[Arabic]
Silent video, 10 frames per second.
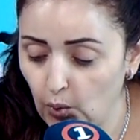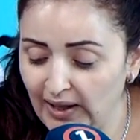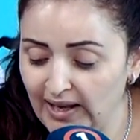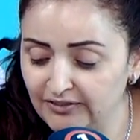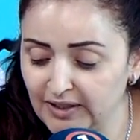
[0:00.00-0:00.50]

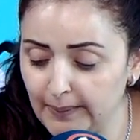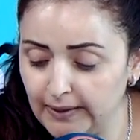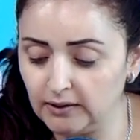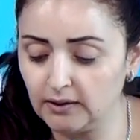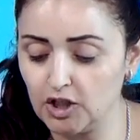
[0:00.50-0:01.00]
والخرف
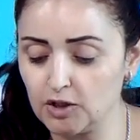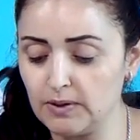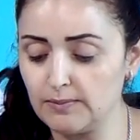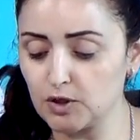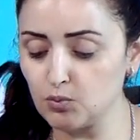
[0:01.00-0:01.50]
طبعا
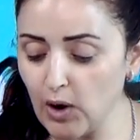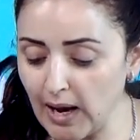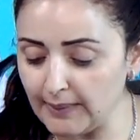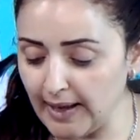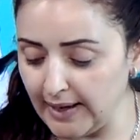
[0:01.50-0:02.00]
كيشمل
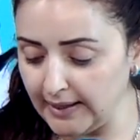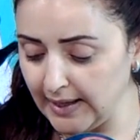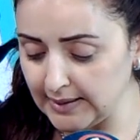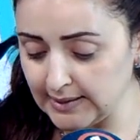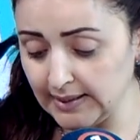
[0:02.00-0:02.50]
مجموعة من
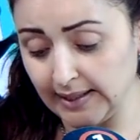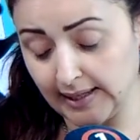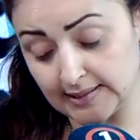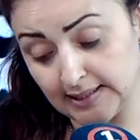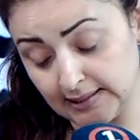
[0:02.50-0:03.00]
الحالات اللي
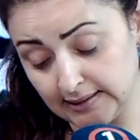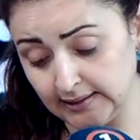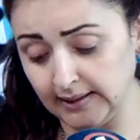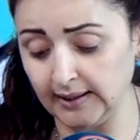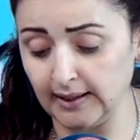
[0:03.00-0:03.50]

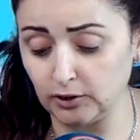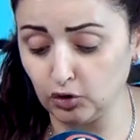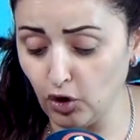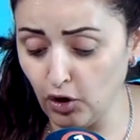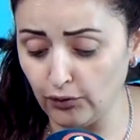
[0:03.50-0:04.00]
كتأدي إلى
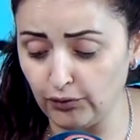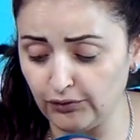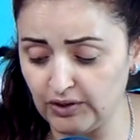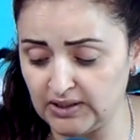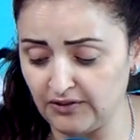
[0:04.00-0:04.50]
ضعف
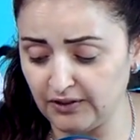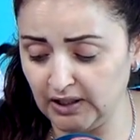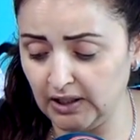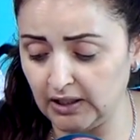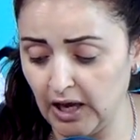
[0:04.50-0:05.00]
في
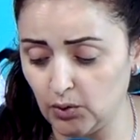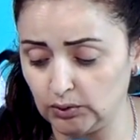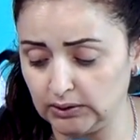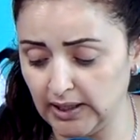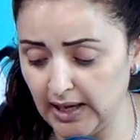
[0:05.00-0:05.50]
التفكير أو
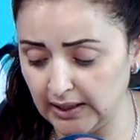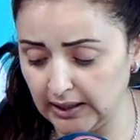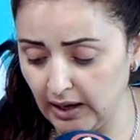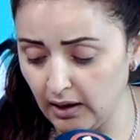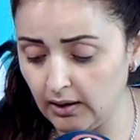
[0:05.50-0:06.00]

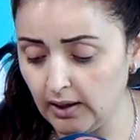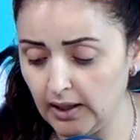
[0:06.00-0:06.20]
الذاكرة